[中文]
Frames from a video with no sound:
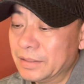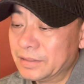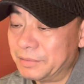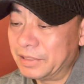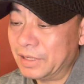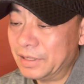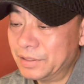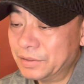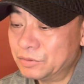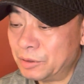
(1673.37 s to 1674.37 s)
那么呢，
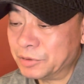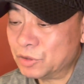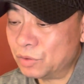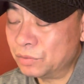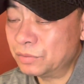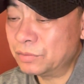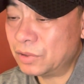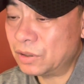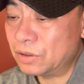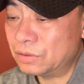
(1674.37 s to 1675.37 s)
我们
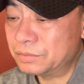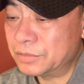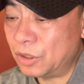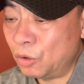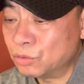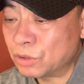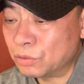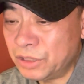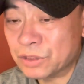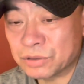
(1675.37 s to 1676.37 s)
从欧
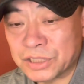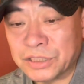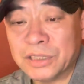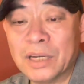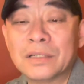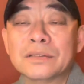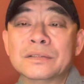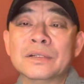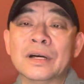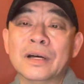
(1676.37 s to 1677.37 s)
洲艺术史上
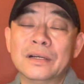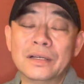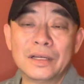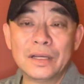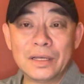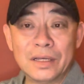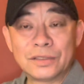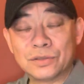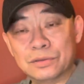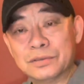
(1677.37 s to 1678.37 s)
啊，
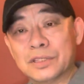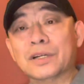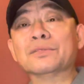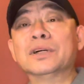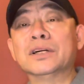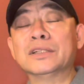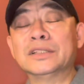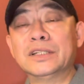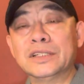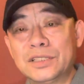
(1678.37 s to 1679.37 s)
从格鲁克的
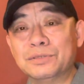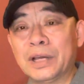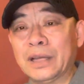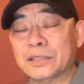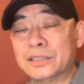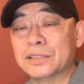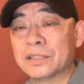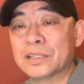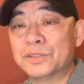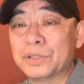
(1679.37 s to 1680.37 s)
这个戏剧改戏、
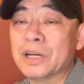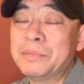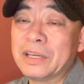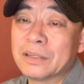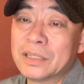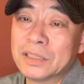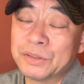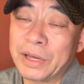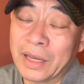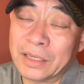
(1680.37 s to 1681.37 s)
歌剧革命、歌剧
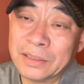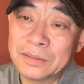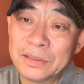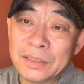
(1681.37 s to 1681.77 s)
改革，